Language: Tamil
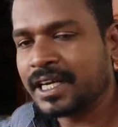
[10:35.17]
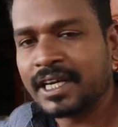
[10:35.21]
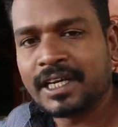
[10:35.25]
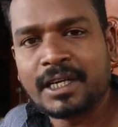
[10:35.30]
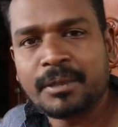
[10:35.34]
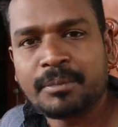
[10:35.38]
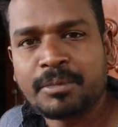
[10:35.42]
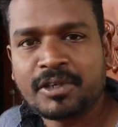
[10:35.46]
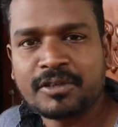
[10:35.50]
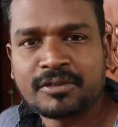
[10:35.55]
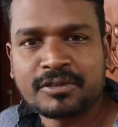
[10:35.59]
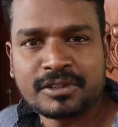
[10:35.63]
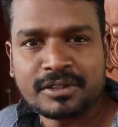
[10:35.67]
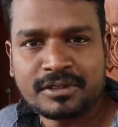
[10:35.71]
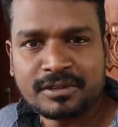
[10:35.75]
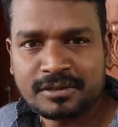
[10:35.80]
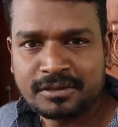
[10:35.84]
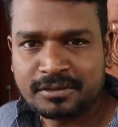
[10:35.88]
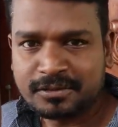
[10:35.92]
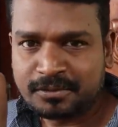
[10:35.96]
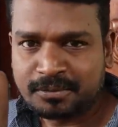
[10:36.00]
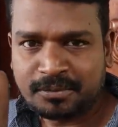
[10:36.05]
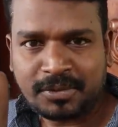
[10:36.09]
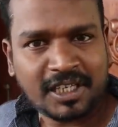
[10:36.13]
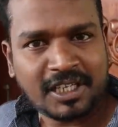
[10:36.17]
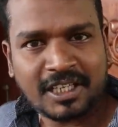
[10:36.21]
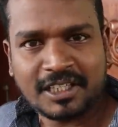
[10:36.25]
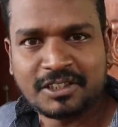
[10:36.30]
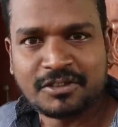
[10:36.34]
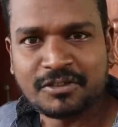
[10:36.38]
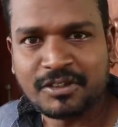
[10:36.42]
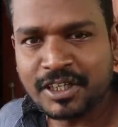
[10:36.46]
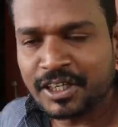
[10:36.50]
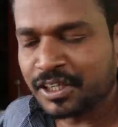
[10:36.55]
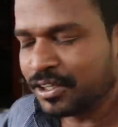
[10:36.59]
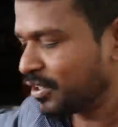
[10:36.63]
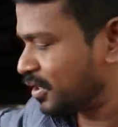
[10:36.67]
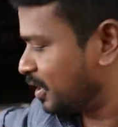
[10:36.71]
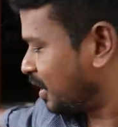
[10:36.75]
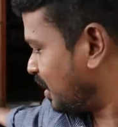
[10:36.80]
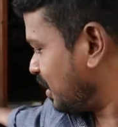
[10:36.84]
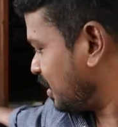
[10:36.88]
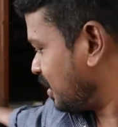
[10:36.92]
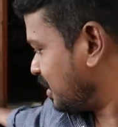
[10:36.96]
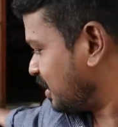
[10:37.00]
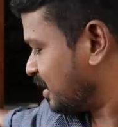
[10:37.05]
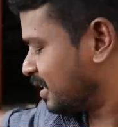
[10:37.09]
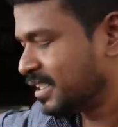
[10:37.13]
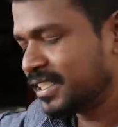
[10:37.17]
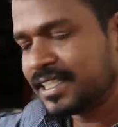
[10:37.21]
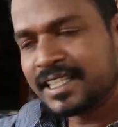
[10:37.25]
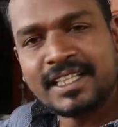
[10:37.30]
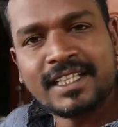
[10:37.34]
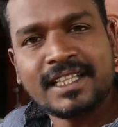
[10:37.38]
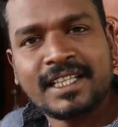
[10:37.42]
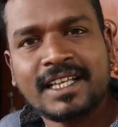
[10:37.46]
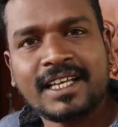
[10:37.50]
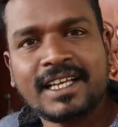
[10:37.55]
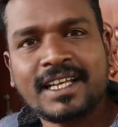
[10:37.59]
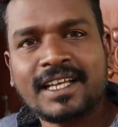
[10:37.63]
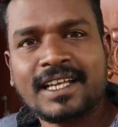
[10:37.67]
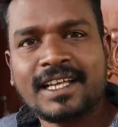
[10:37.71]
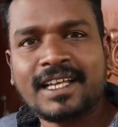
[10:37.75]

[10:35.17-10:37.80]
கண்டிப்பாக வந்து பட்டாசு வீடியோ தான் இந்த